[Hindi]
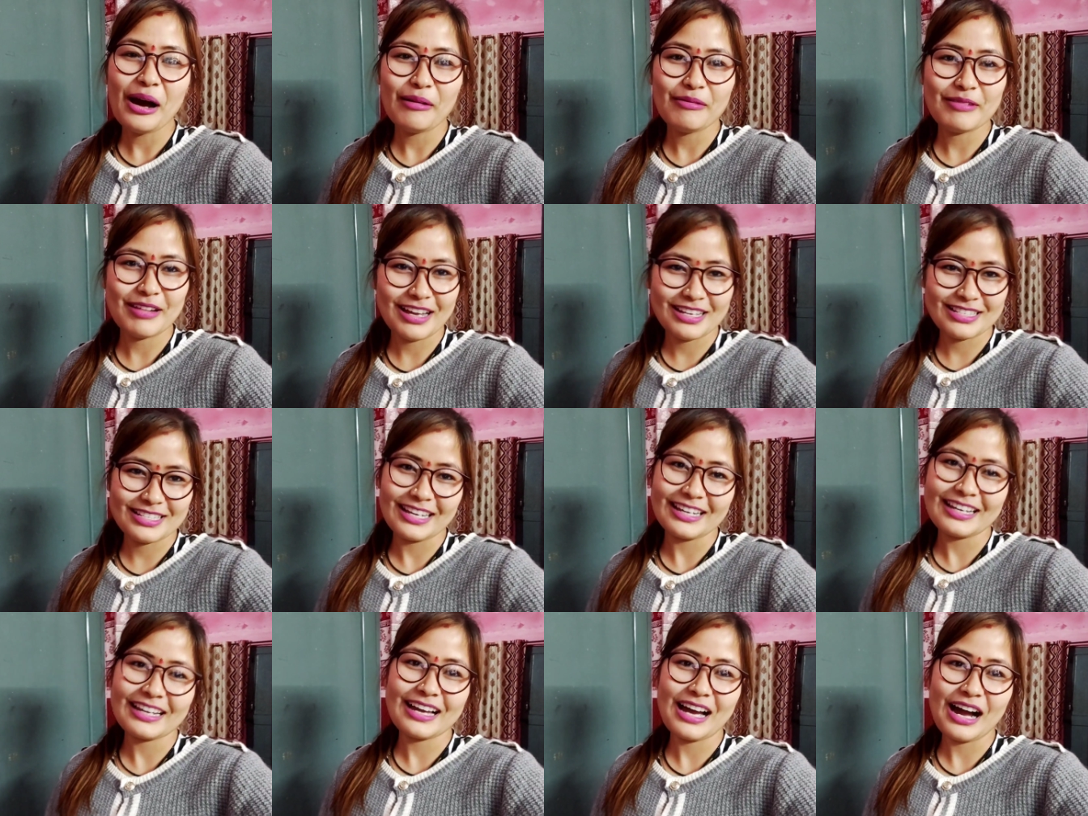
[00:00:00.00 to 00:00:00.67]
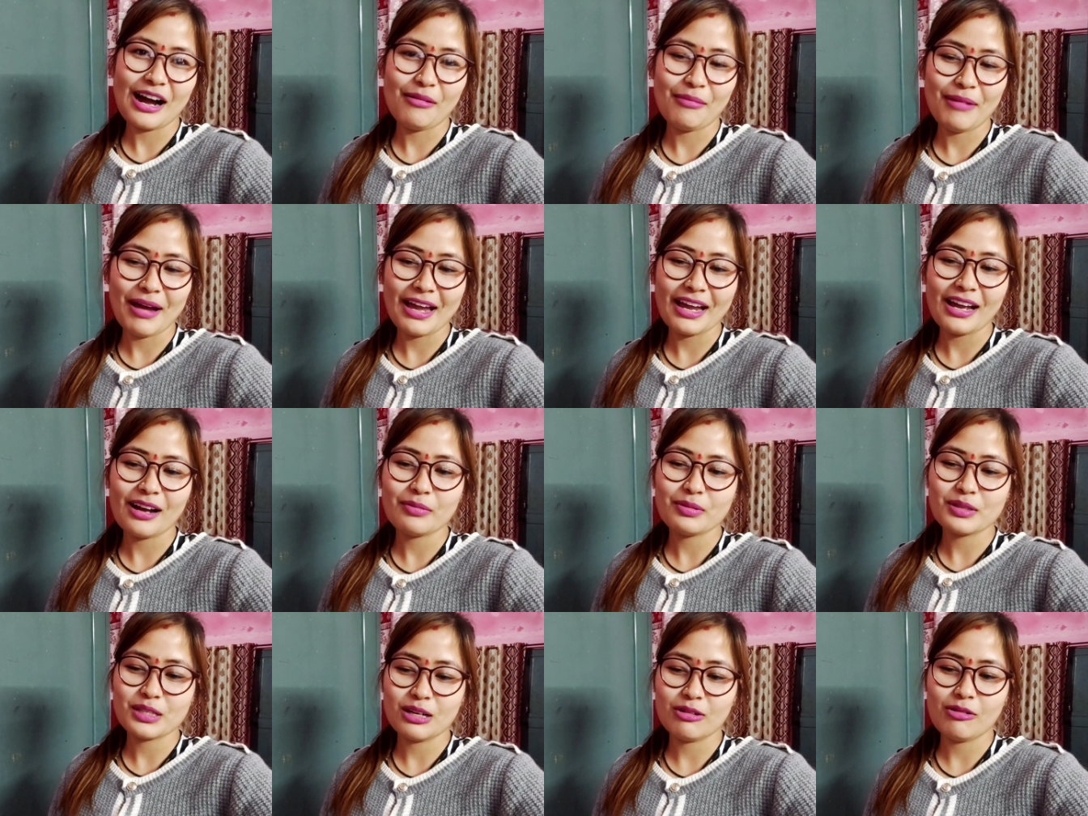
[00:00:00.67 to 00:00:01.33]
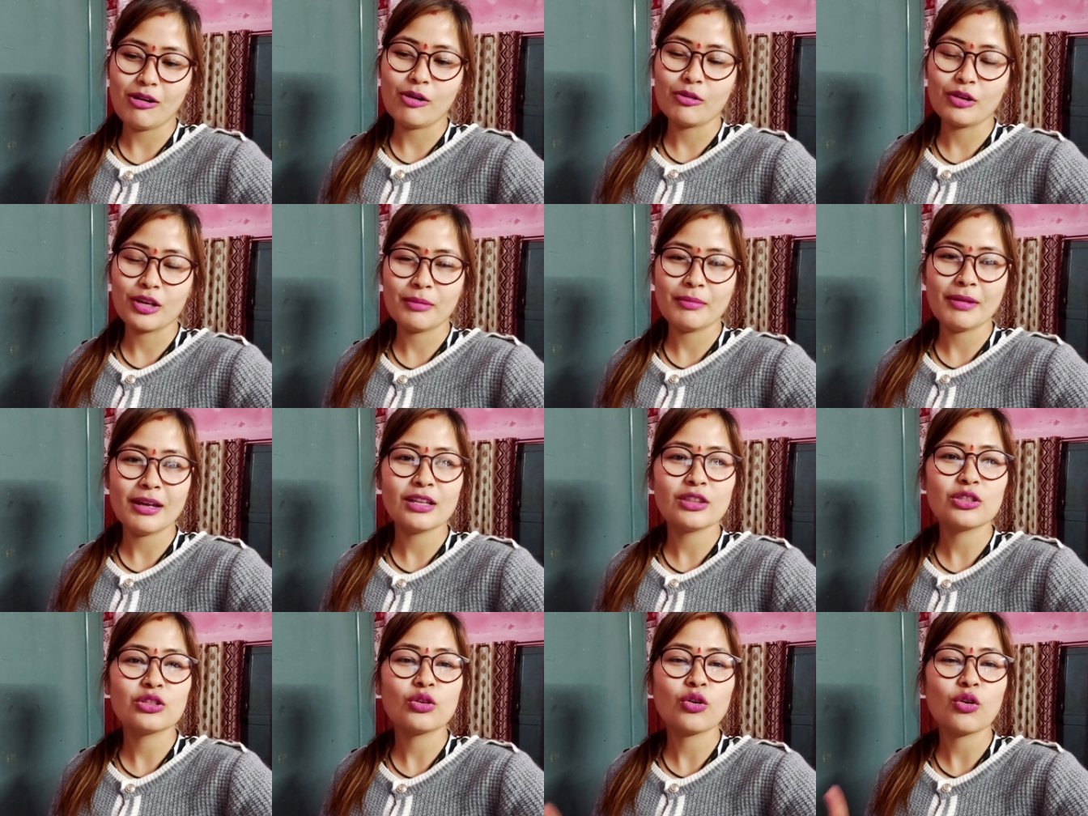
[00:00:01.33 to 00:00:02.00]
अब यहाँ जाके काम आएगा अब सिलवाऊंगी
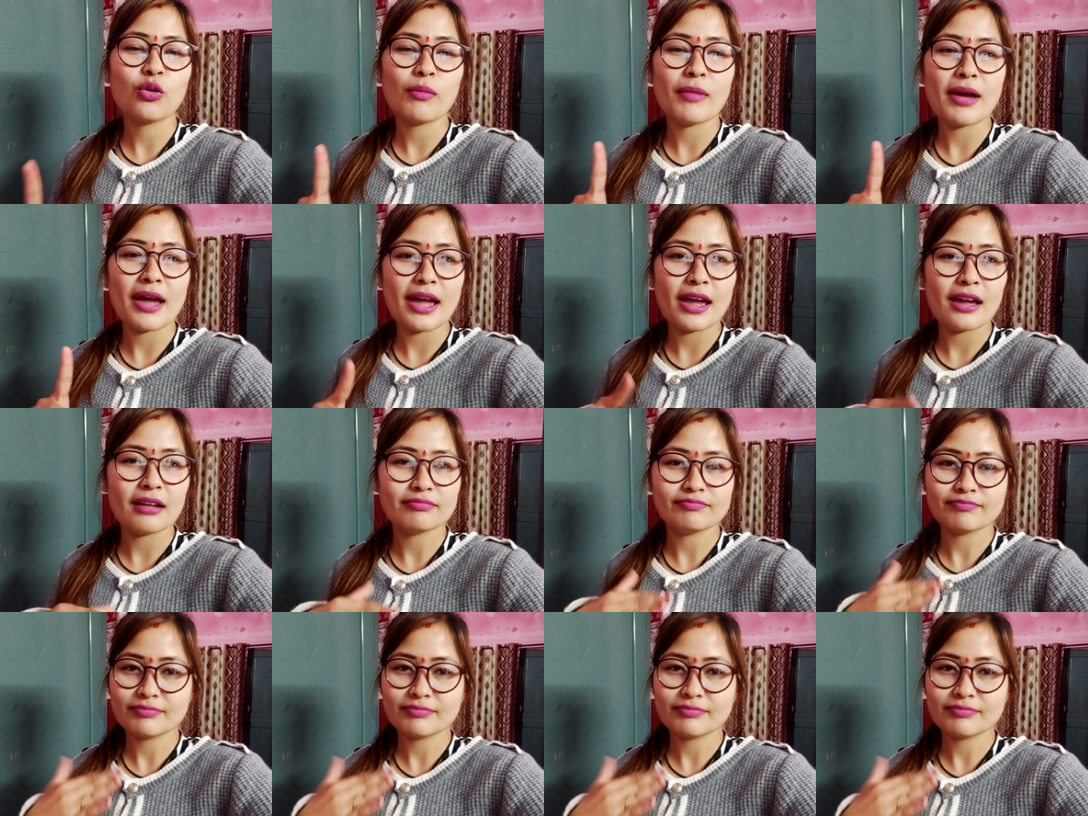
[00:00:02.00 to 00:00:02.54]
मैं तो मैं